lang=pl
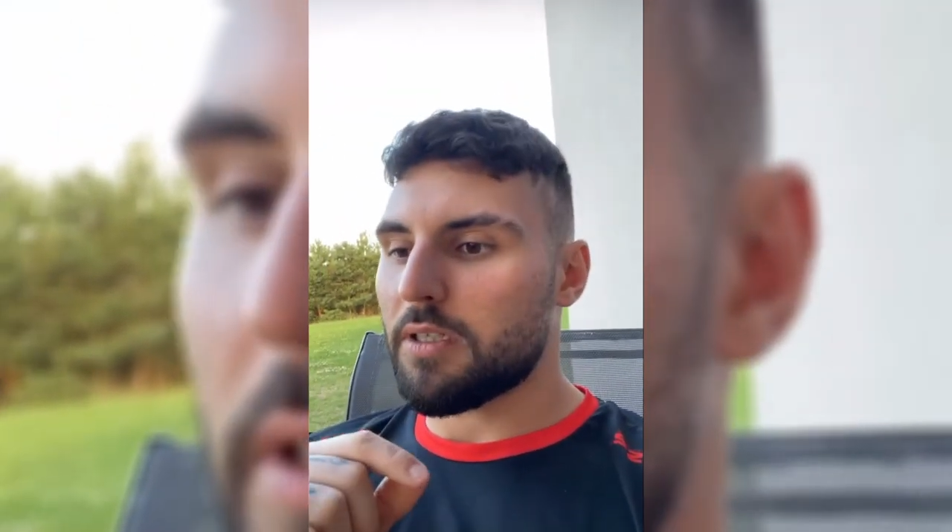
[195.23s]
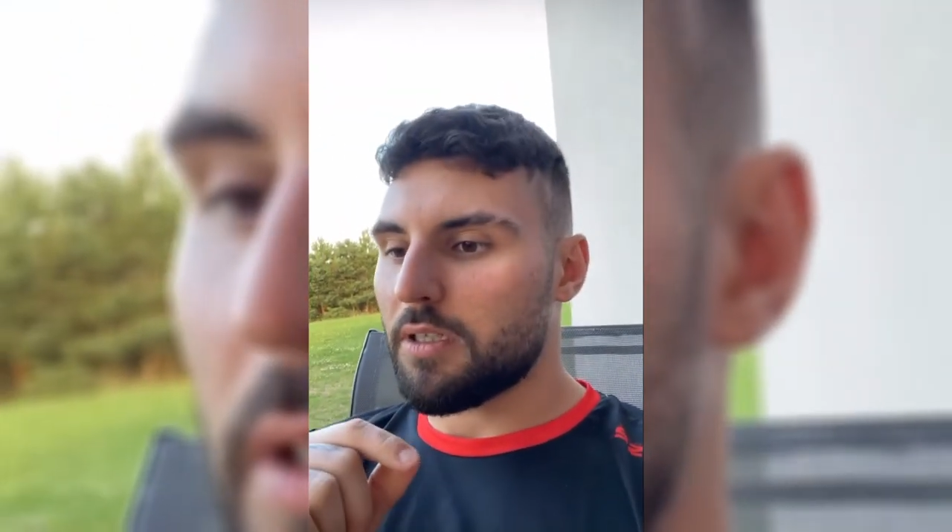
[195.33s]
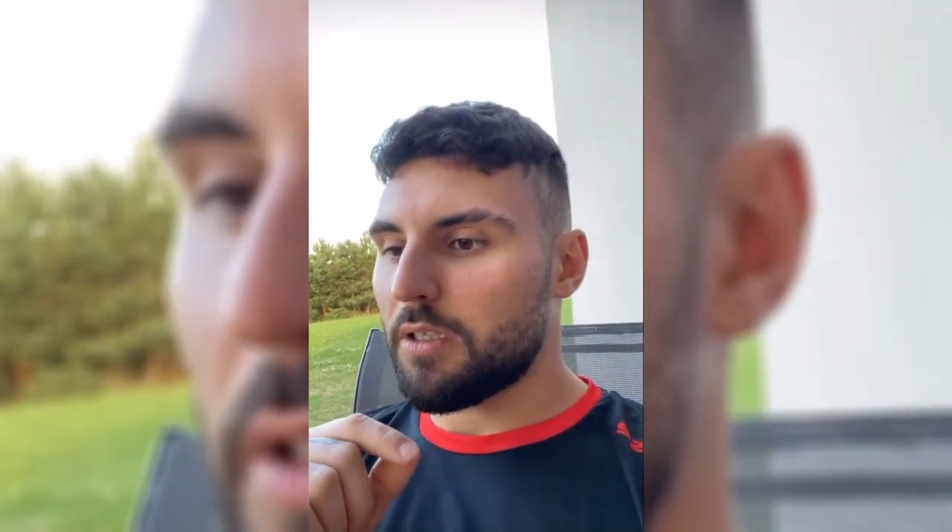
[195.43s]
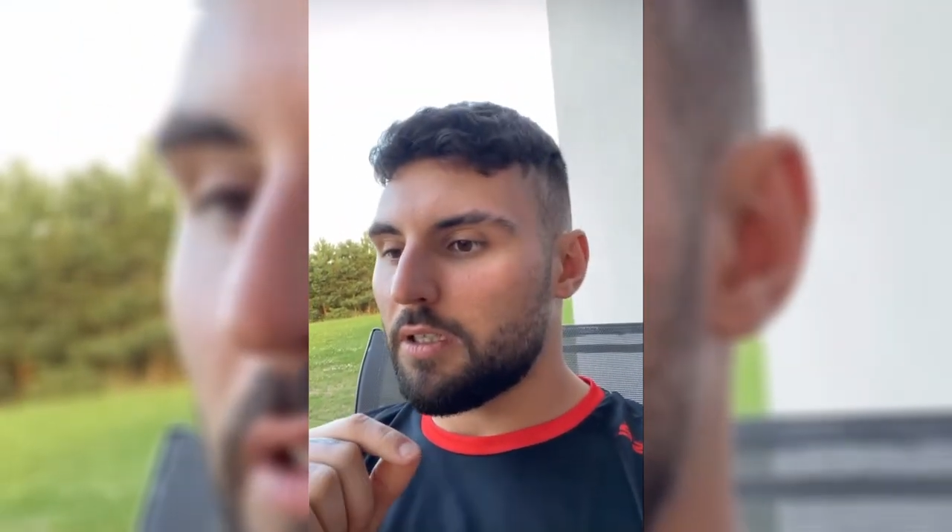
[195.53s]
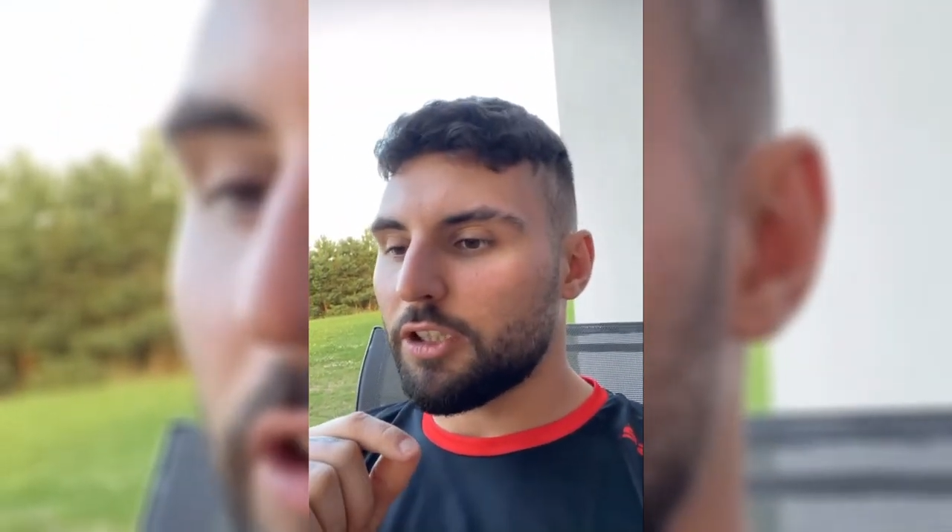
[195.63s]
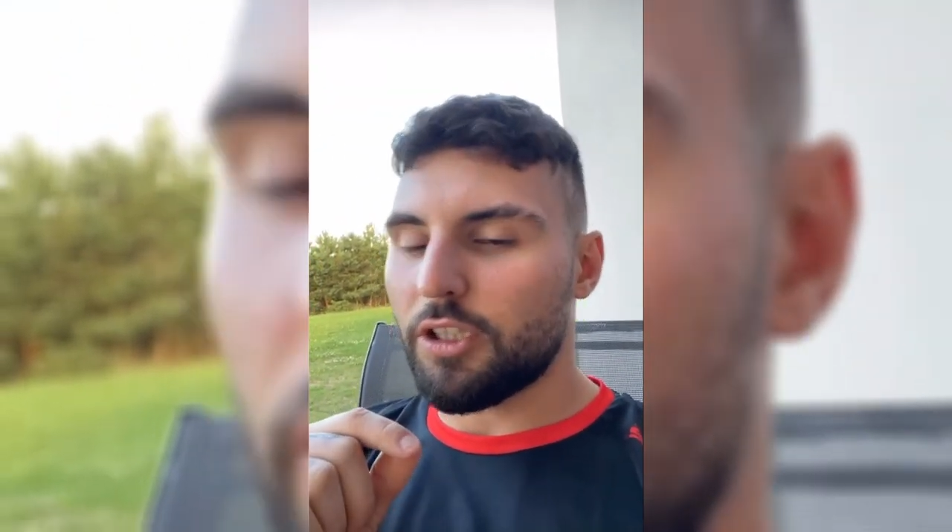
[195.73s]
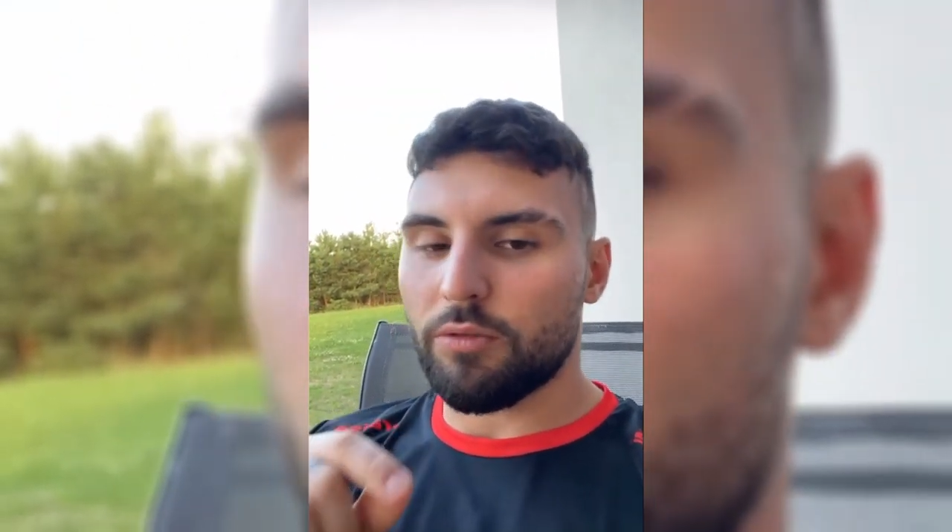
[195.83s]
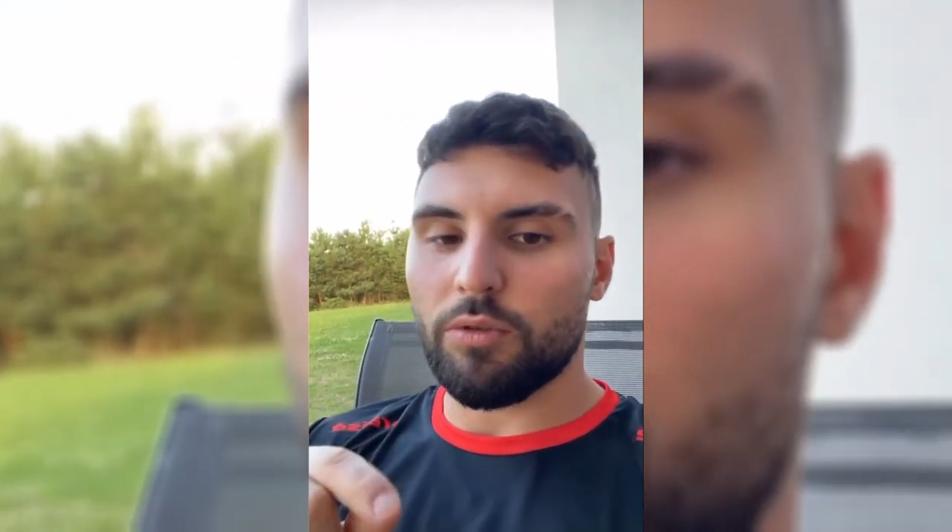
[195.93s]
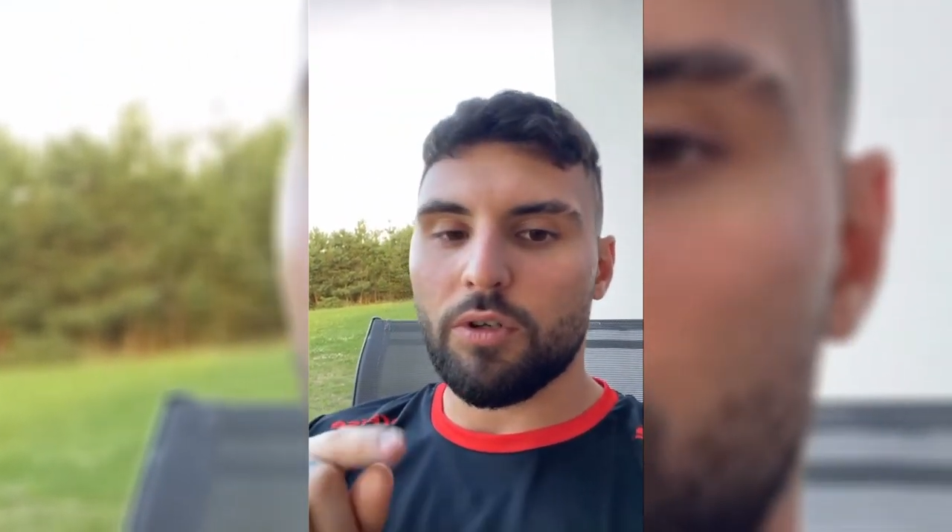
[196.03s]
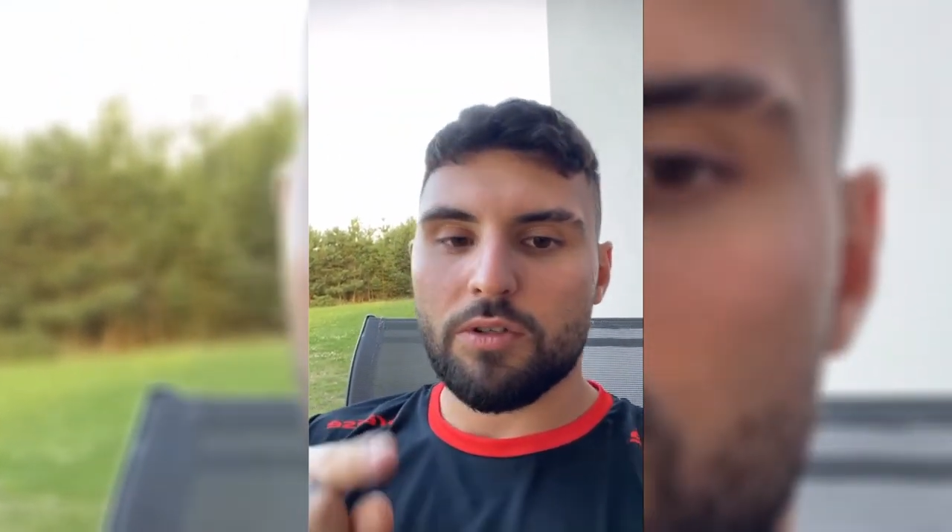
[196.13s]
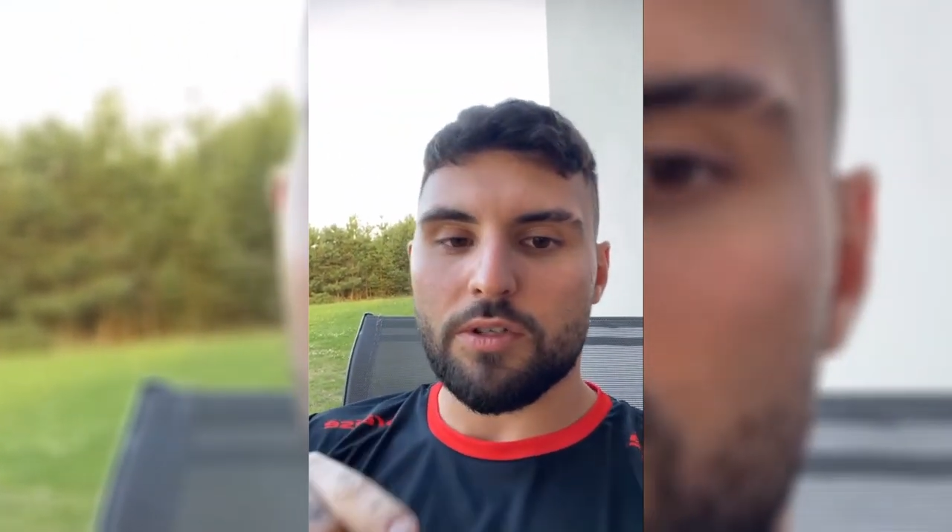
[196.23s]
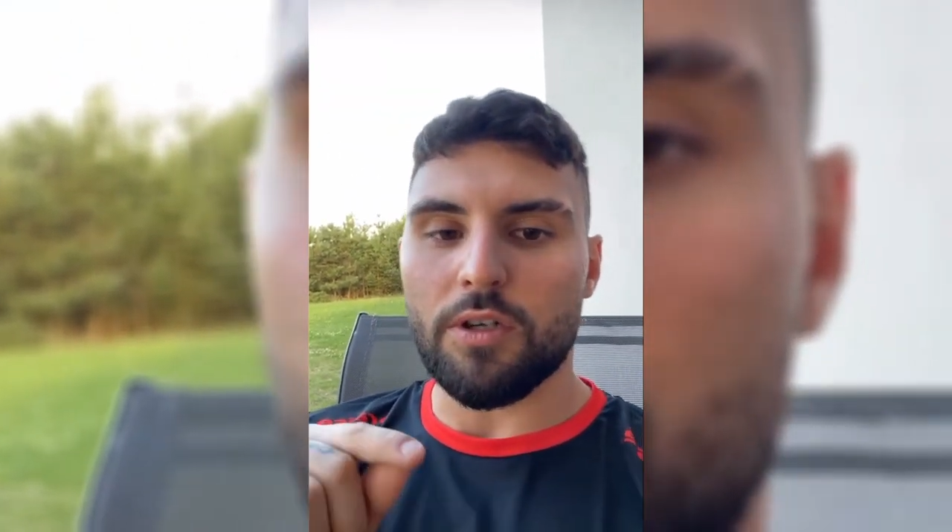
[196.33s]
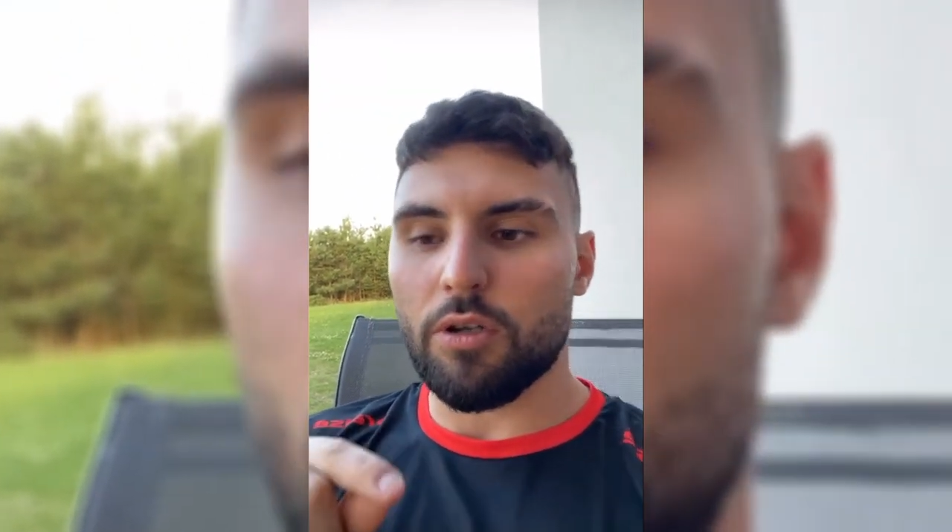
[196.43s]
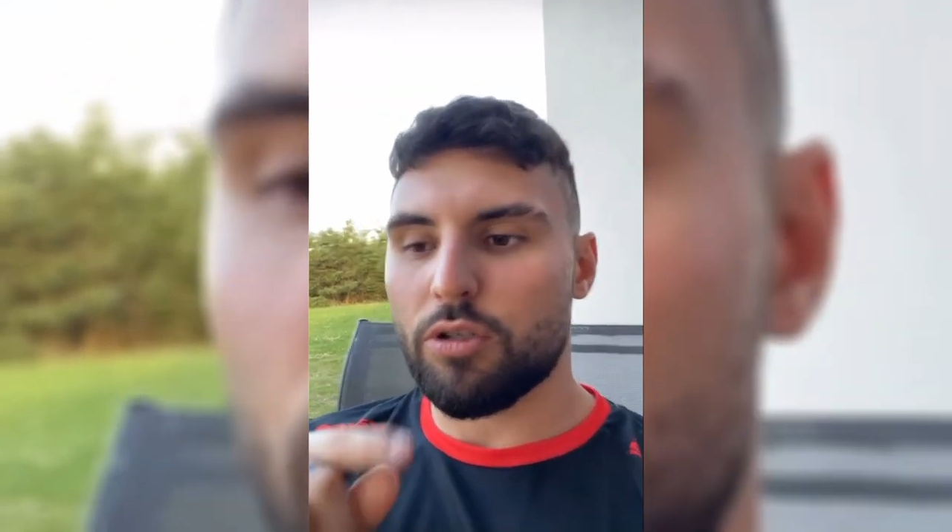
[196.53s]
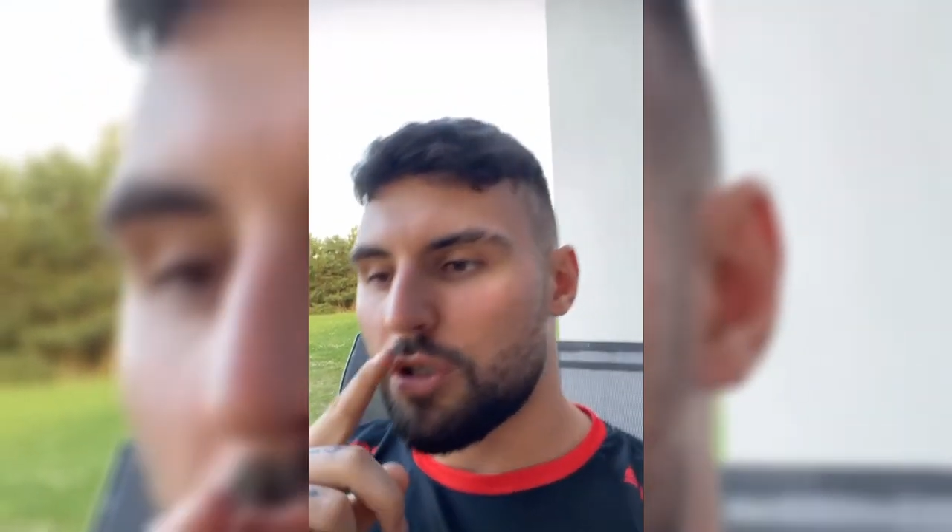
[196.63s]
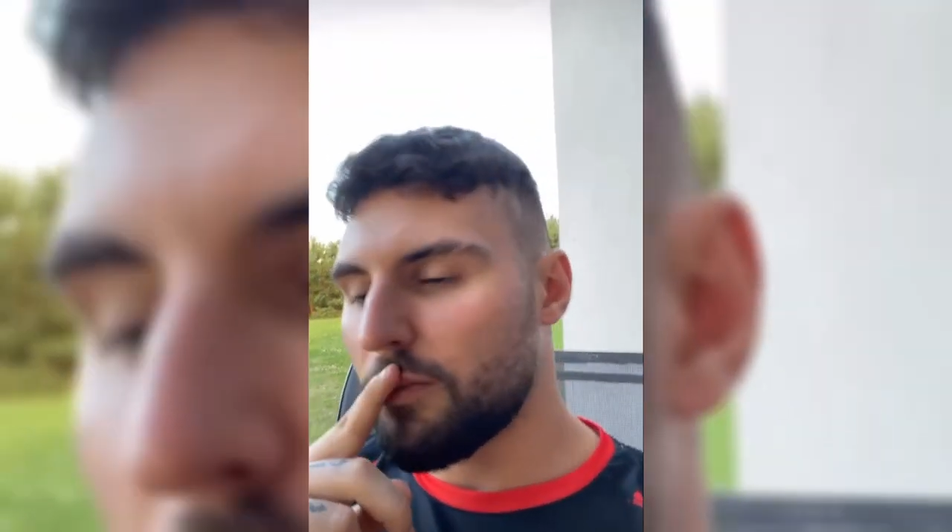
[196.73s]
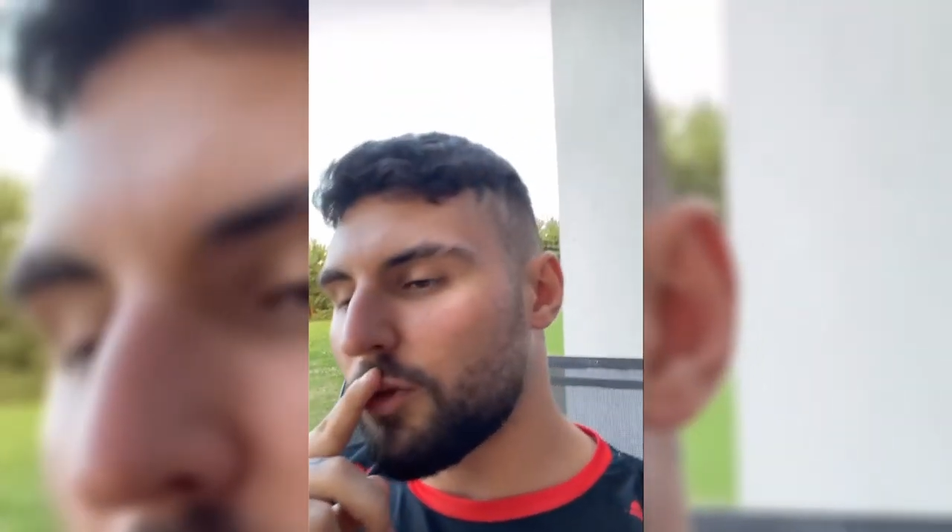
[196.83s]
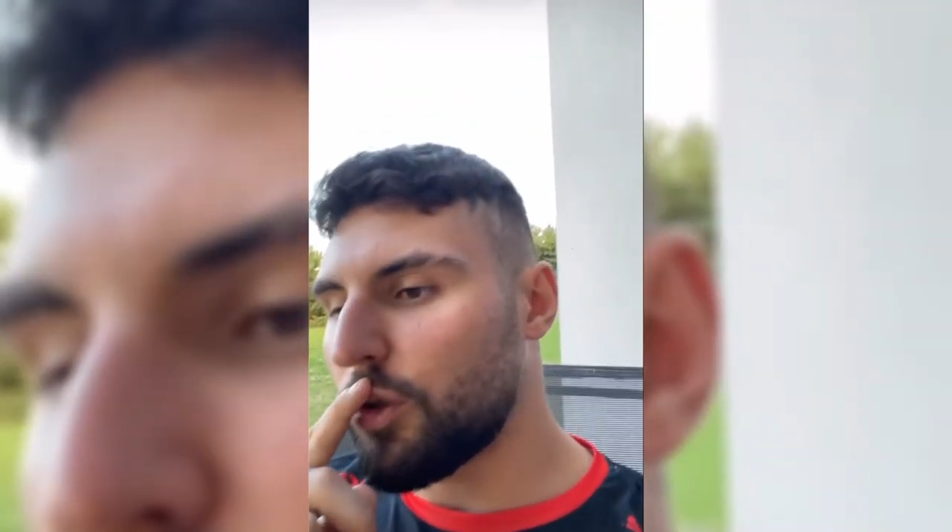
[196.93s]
e, nie trenując z gościem,